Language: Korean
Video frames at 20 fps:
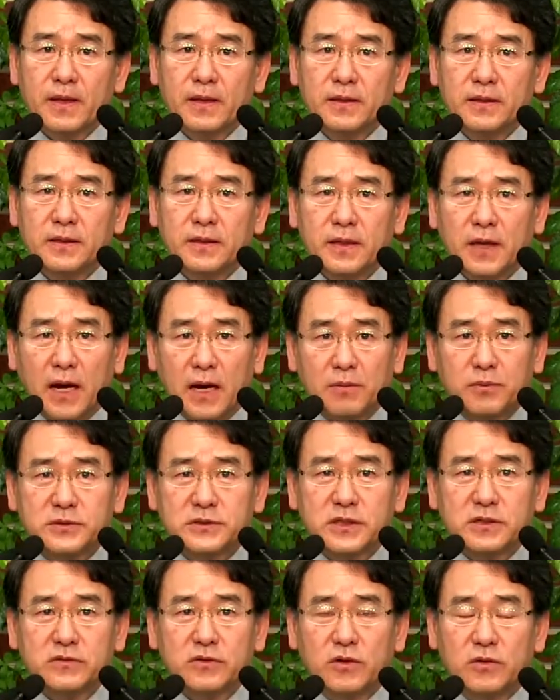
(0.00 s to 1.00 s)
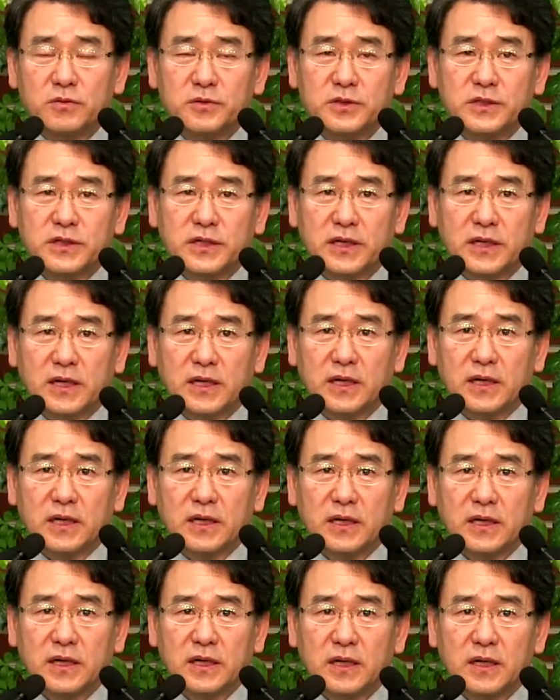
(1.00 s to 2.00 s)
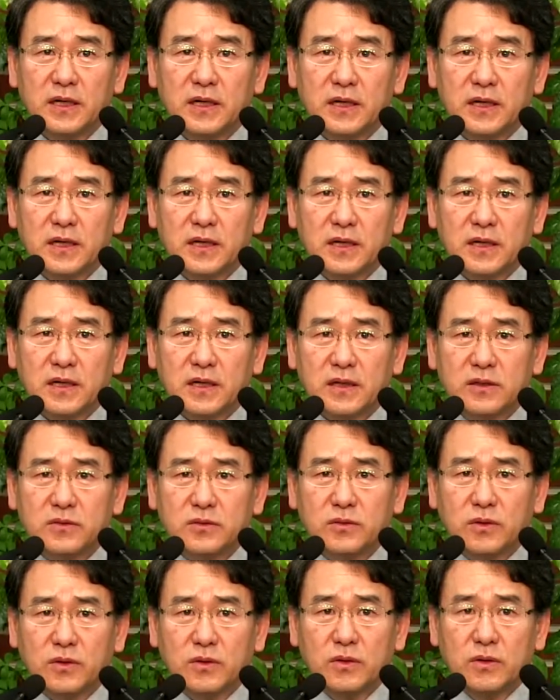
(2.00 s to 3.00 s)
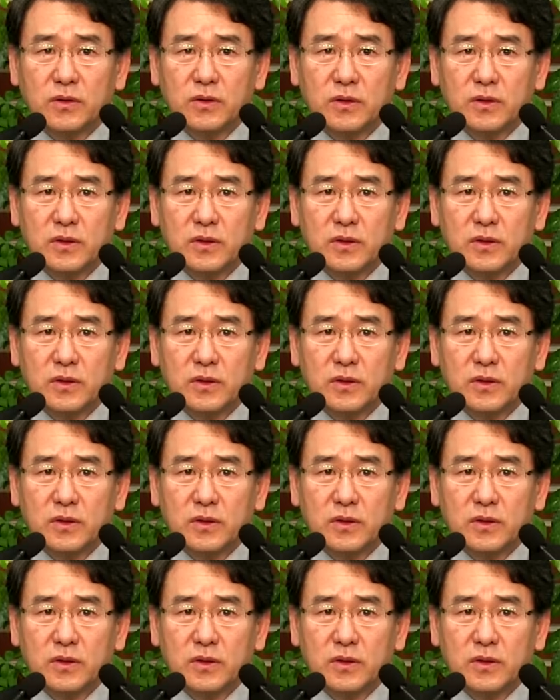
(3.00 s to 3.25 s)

이 아버지하고 어머니가 그래도